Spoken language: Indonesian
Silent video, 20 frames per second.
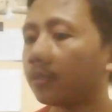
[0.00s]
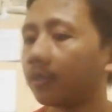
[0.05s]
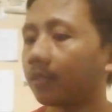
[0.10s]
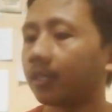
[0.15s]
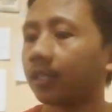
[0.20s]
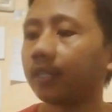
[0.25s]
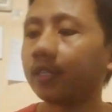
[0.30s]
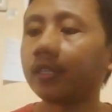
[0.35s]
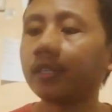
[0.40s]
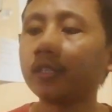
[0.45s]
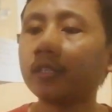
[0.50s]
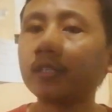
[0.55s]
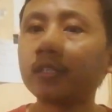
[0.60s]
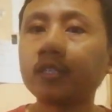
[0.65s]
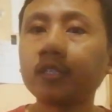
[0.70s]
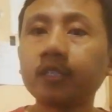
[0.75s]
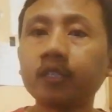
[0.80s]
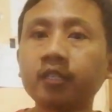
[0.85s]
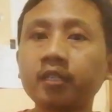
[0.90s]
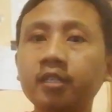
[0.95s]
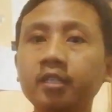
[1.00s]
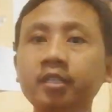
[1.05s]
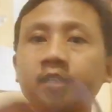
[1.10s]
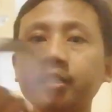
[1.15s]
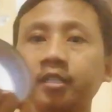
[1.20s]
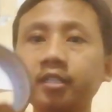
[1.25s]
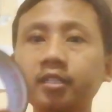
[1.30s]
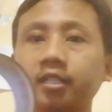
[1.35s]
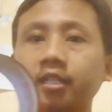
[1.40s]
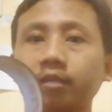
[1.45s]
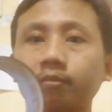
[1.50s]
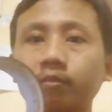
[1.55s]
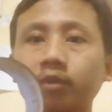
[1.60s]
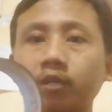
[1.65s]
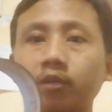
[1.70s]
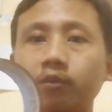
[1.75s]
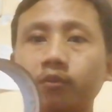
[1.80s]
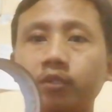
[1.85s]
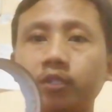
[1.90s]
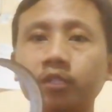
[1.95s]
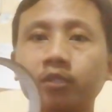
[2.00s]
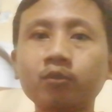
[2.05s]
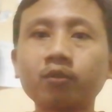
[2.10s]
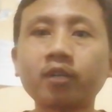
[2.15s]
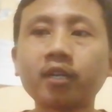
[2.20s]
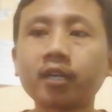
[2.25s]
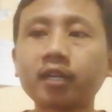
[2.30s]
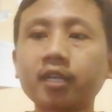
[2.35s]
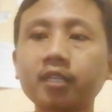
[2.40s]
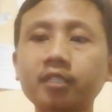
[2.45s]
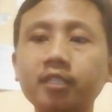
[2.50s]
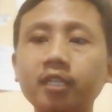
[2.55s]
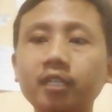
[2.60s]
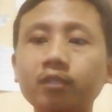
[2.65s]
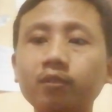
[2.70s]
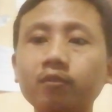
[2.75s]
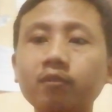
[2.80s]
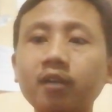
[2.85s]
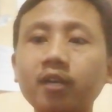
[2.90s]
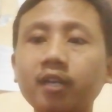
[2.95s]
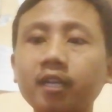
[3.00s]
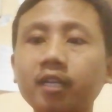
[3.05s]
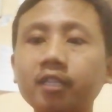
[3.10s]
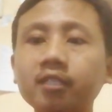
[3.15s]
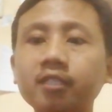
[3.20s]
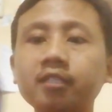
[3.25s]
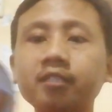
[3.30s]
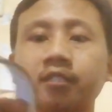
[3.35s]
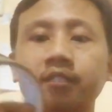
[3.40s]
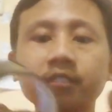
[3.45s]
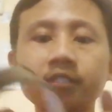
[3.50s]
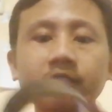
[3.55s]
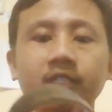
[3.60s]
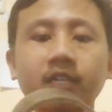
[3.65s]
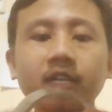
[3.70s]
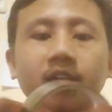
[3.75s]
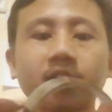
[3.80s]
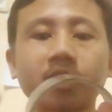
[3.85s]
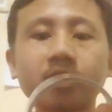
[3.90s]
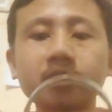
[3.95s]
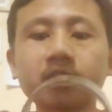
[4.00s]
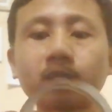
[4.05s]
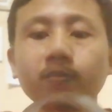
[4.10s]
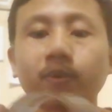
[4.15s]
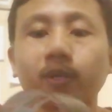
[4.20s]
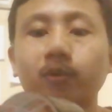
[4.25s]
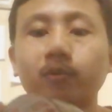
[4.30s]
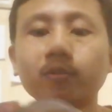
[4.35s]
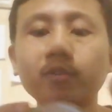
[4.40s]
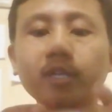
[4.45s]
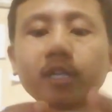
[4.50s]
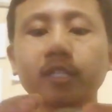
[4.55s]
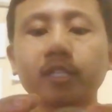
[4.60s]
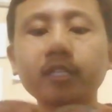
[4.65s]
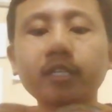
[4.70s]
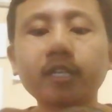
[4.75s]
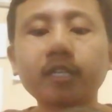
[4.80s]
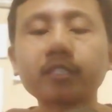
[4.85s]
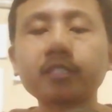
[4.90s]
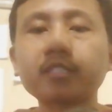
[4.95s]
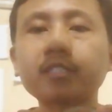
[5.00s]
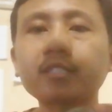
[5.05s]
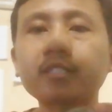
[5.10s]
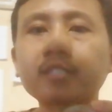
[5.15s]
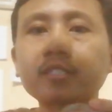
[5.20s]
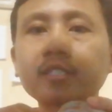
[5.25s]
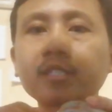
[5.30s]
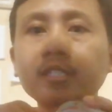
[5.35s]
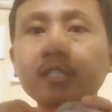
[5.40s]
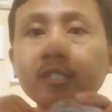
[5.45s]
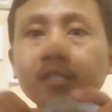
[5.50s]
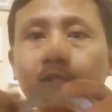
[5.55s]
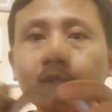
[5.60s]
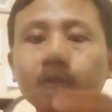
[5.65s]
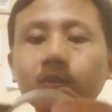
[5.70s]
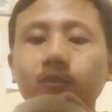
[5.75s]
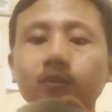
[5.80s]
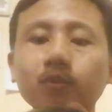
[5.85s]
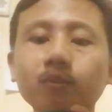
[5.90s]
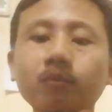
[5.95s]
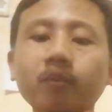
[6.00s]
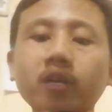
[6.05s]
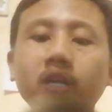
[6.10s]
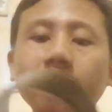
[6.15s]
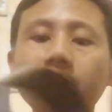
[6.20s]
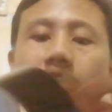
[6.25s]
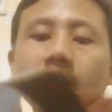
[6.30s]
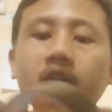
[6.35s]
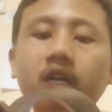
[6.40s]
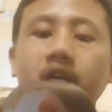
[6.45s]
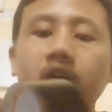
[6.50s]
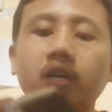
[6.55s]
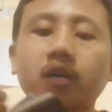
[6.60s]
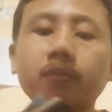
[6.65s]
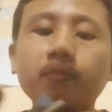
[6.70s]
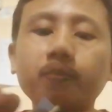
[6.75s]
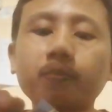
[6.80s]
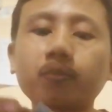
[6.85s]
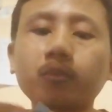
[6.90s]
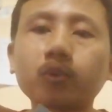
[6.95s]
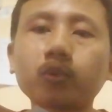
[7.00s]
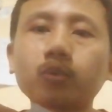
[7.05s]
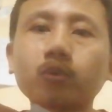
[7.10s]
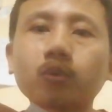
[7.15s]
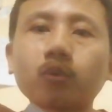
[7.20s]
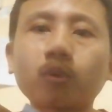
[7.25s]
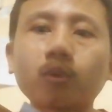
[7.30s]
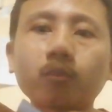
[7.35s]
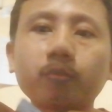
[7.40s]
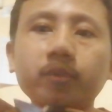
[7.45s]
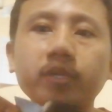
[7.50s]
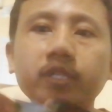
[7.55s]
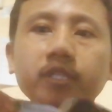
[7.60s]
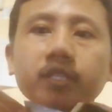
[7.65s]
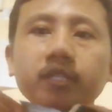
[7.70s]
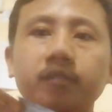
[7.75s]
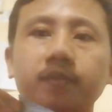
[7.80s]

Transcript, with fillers: oke yang perlu digunakan yaitu alat alat serbaguna ini guys untuk para fotokopi